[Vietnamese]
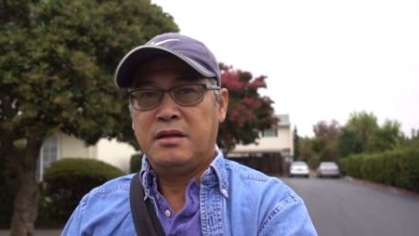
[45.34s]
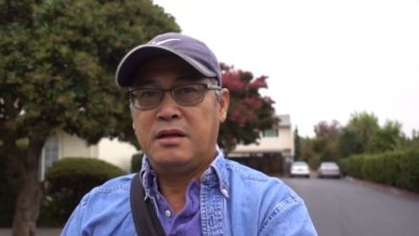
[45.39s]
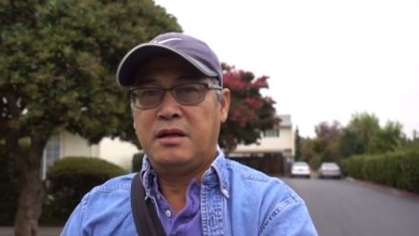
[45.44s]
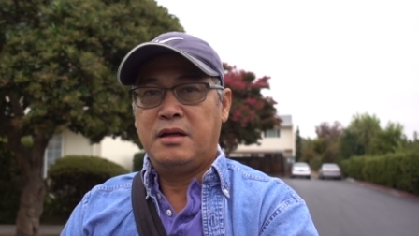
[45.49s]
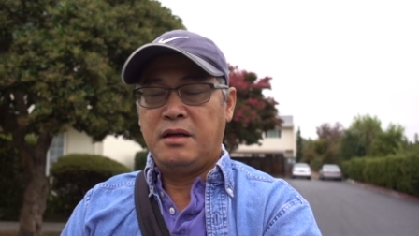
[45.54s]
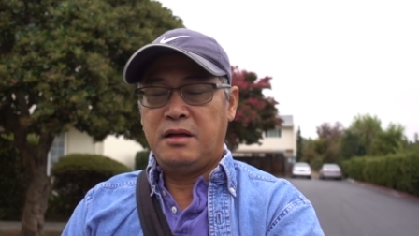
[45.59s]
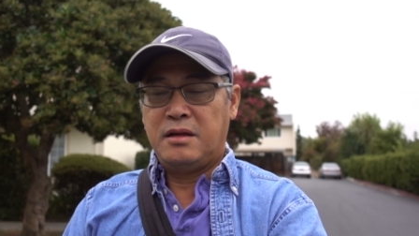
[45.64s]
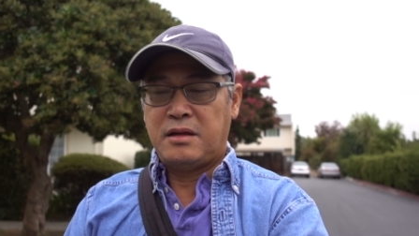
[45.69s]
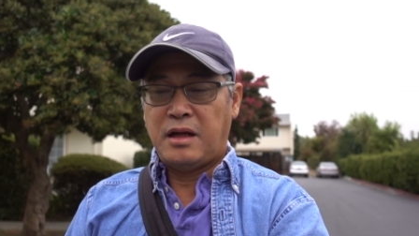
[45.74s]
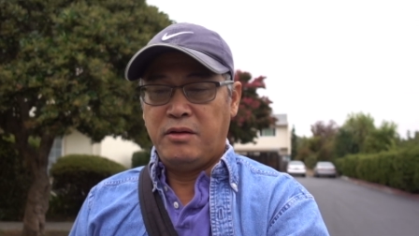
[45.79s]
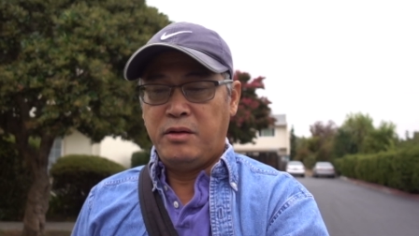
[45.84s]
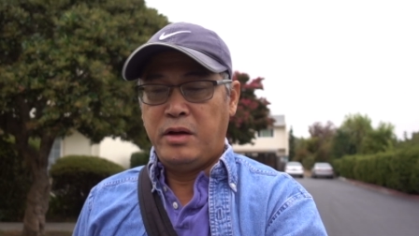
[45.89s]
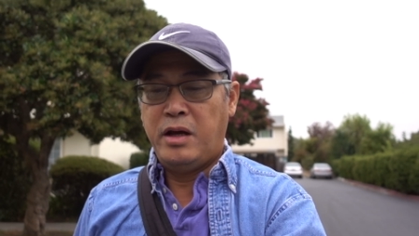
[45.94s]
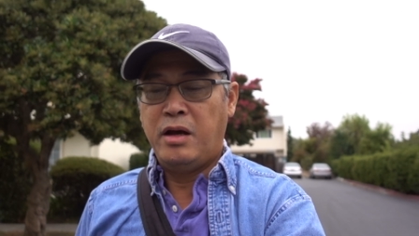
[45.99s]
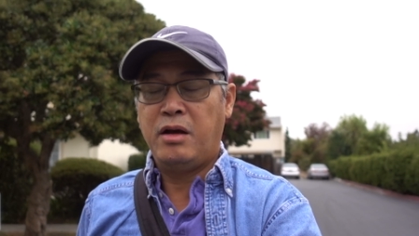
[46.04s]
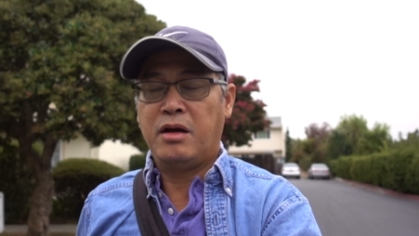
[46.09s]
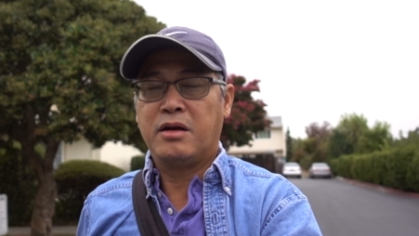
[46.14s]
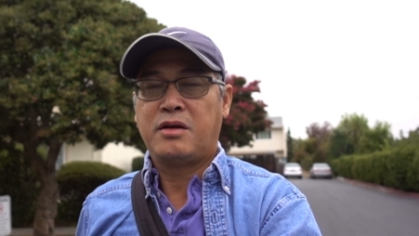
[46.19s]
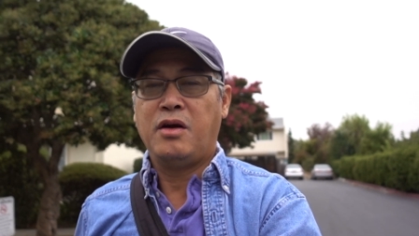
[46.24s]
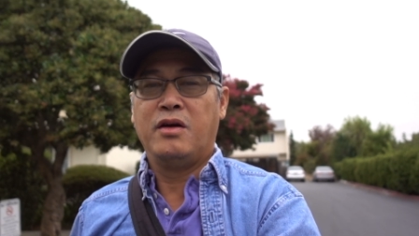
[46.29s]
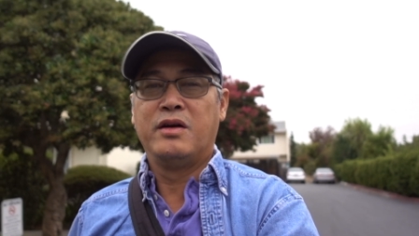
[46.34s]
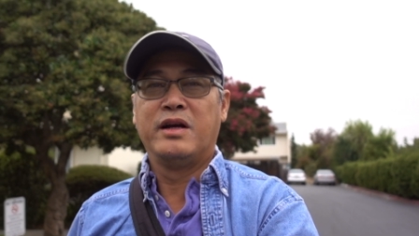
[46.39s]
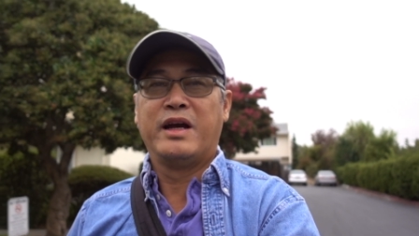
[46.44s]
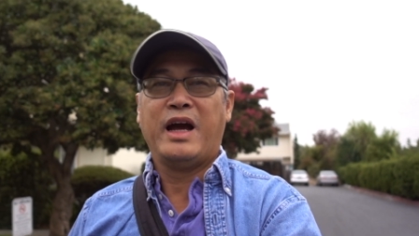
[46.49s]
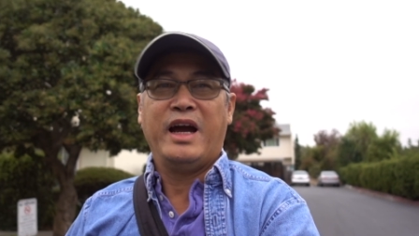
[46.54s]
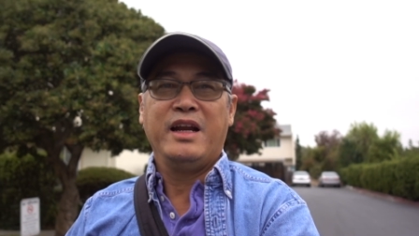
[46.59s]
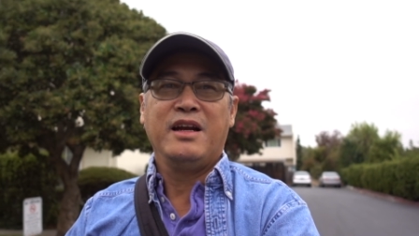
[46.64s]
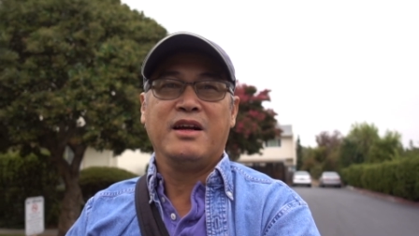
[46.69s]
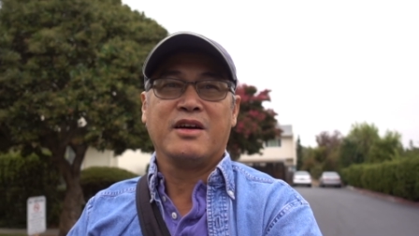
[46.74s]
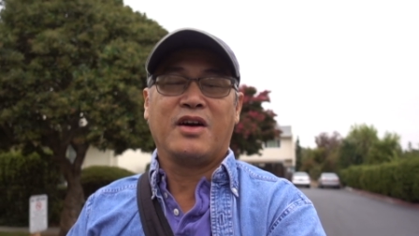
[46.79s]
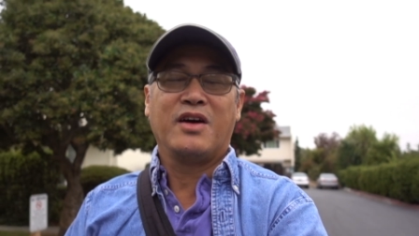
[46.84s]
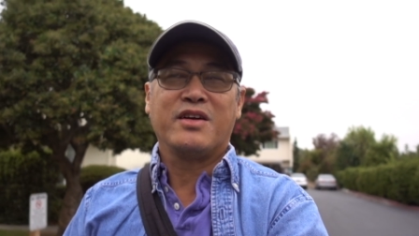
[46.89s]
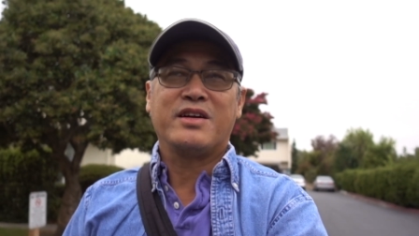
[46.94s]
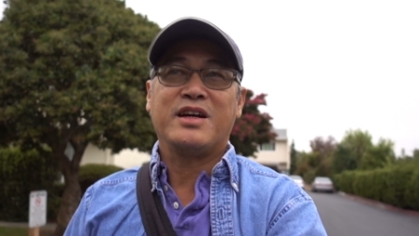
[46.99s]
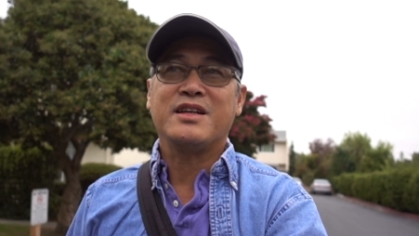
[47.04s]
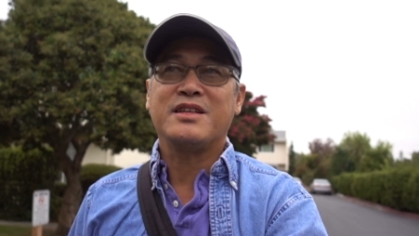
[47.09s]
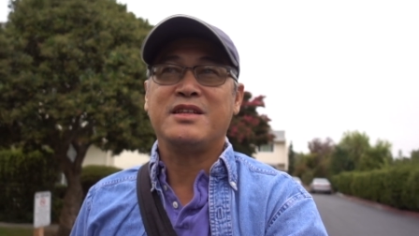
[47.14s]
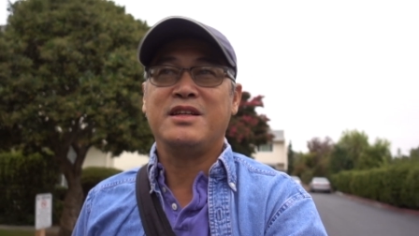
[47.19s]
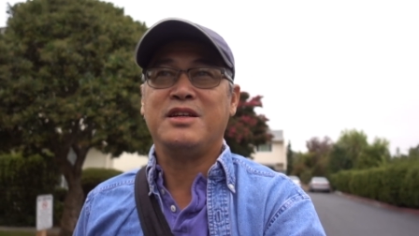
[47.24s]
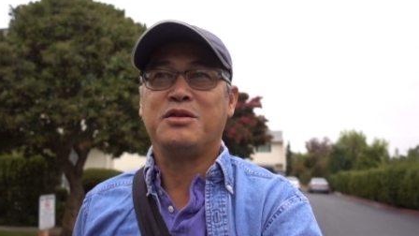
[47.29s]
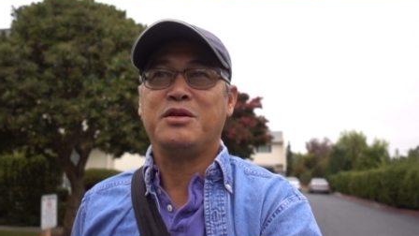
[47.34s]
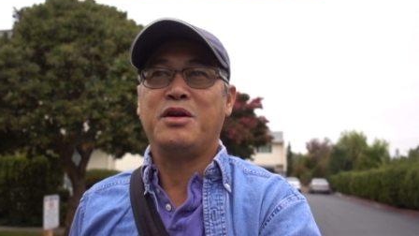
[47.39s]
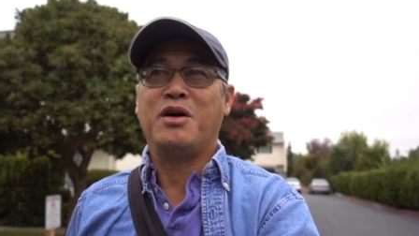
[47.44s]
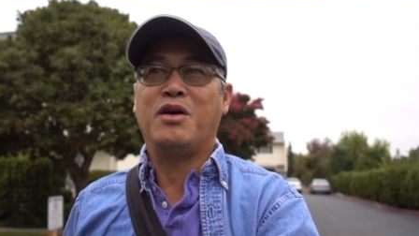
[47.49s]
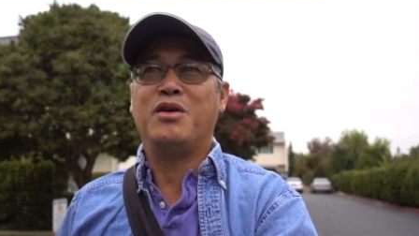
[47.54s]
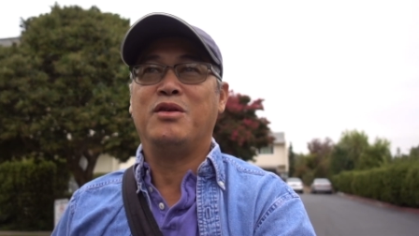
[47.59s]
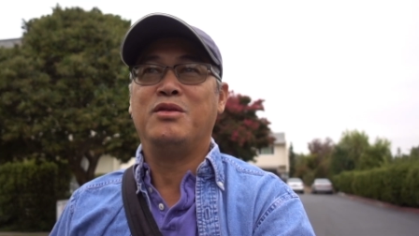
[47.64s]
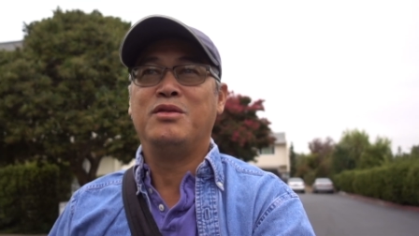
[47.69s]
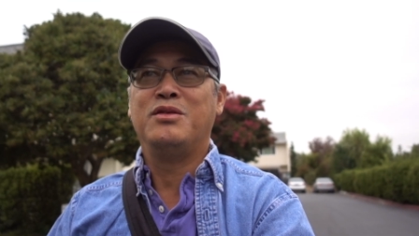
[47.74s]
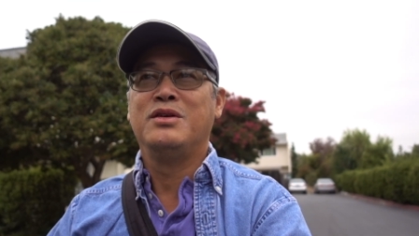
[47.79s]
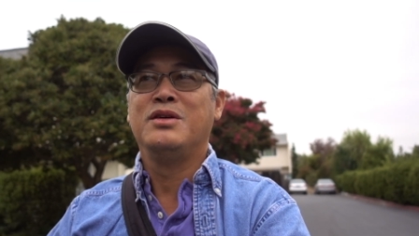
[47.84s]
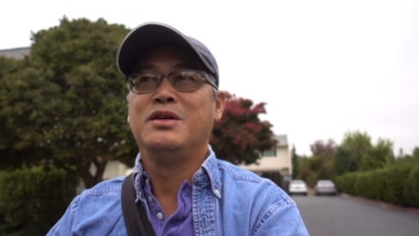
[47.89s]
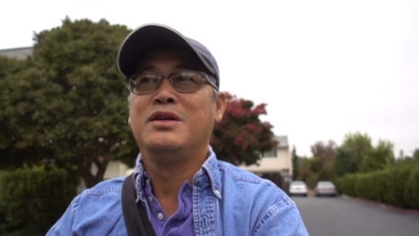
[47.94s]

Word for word: Thì tại con gái nó có rất nhiều đồ,